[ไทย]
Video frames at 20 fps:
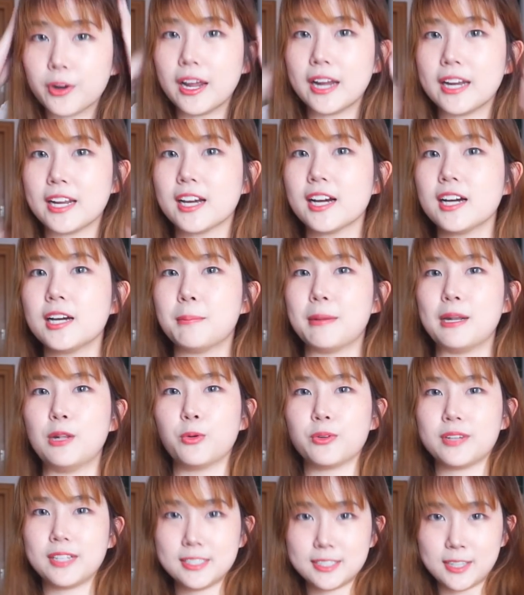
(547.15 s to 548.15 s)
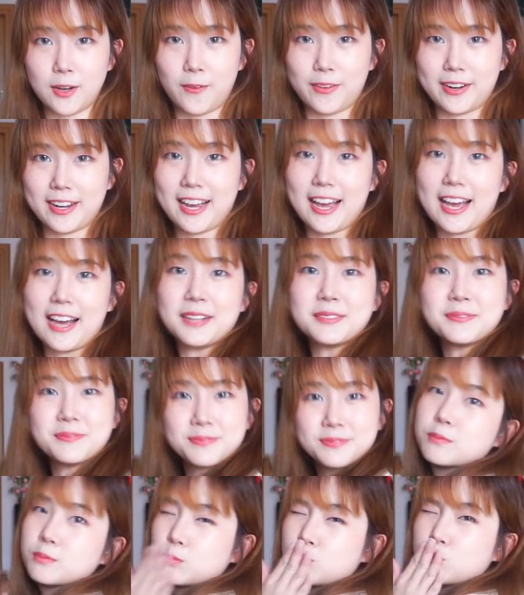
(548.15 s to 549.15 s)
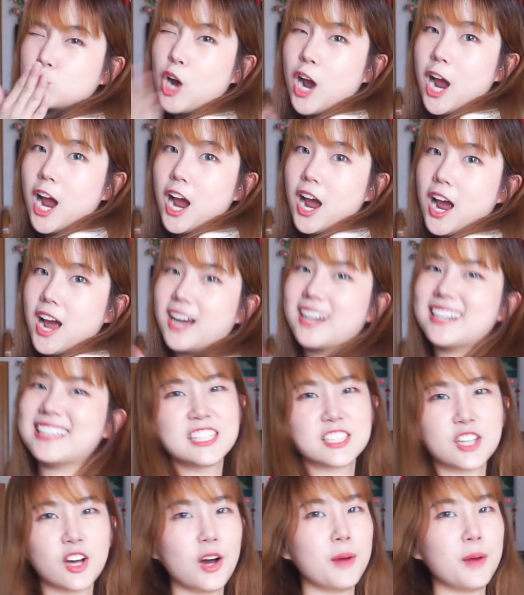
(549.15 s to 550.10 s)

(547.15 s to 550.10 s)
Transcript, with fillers: อันนี้ก็คือเป็นลุคที่2นะคะชอ